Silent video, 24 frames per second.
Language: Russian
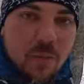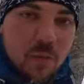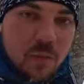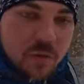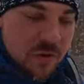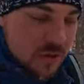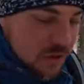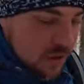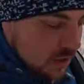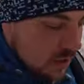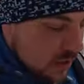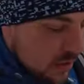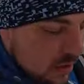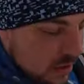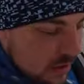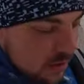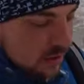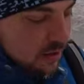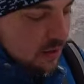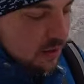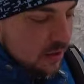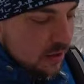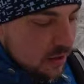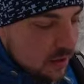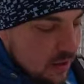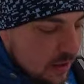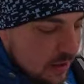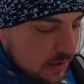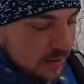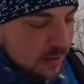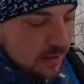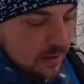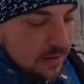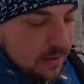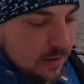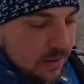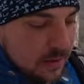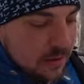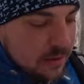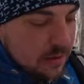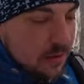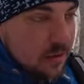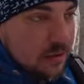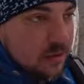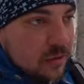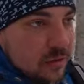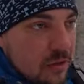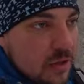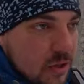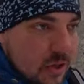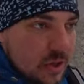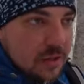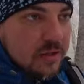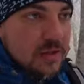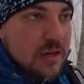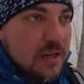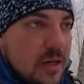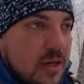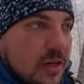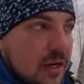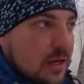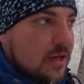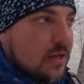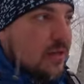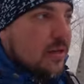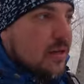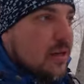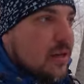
музыка, ну кто-то отдыхает.